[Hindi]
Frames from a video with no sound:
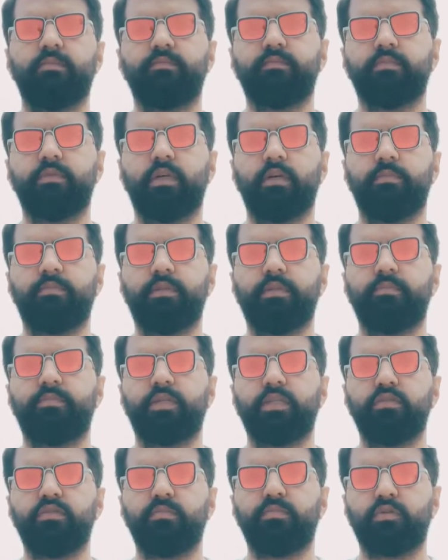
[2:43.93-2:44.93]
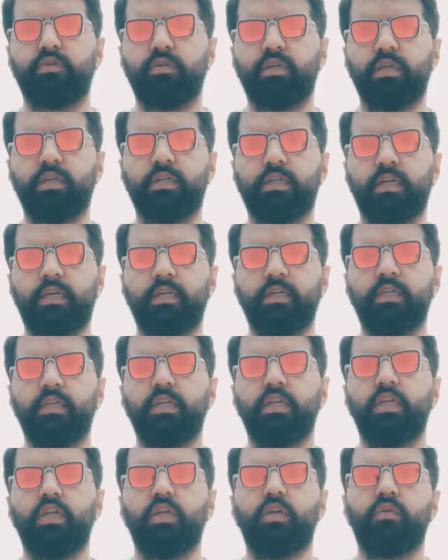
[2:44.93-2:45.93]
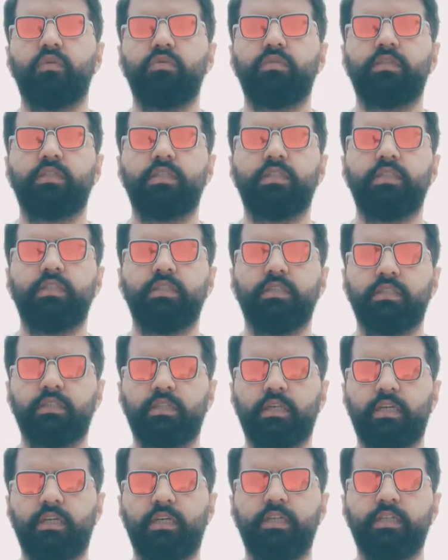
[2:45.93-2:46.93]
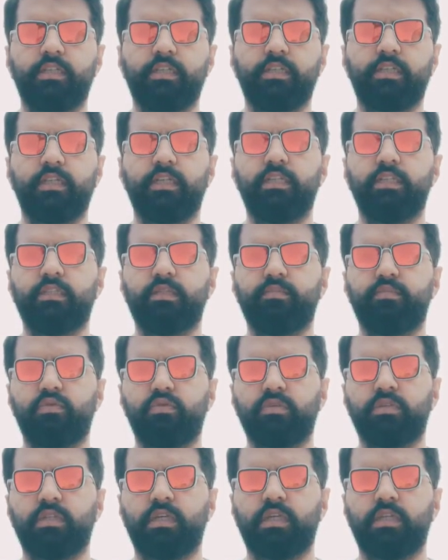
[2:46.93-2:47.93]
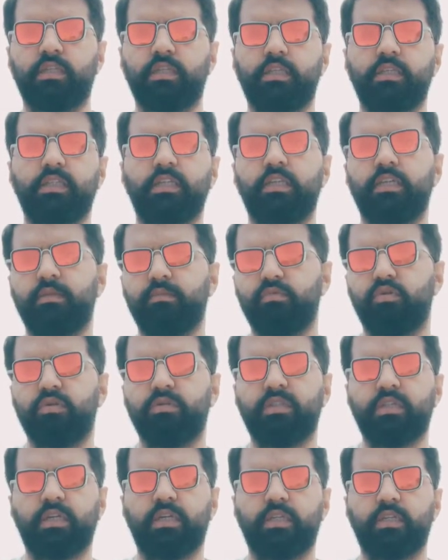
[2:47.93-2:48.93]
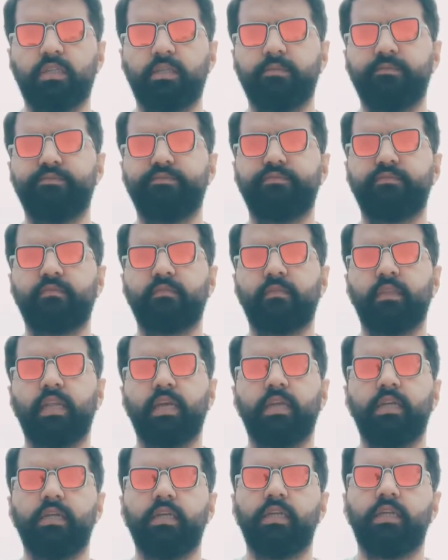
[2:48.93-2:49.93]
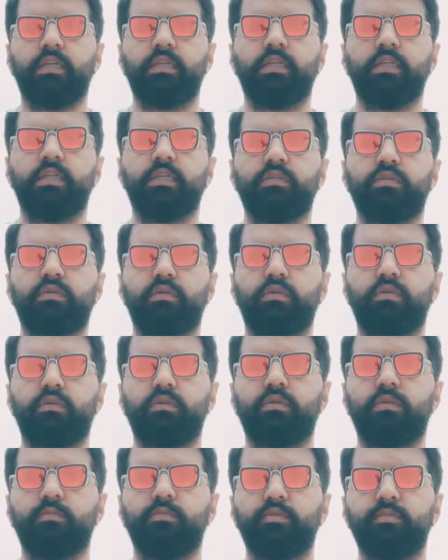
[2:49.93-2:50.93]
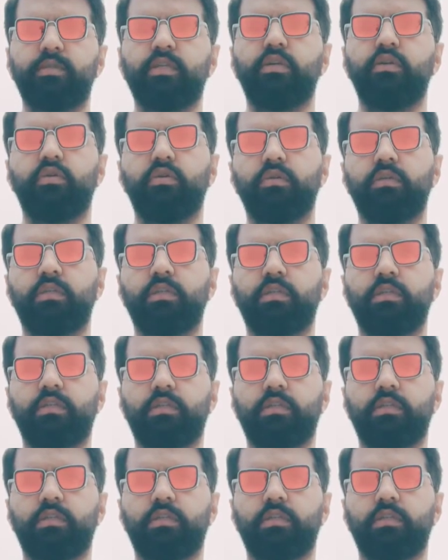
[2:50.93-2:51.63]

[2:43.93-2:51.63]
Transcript: आप अपने पास जो प्रोडक्ट है उसकी काइंडली डिटेल्स पोस्ट कर दें या इनबॉक्स कर दें तो अमूमन लोग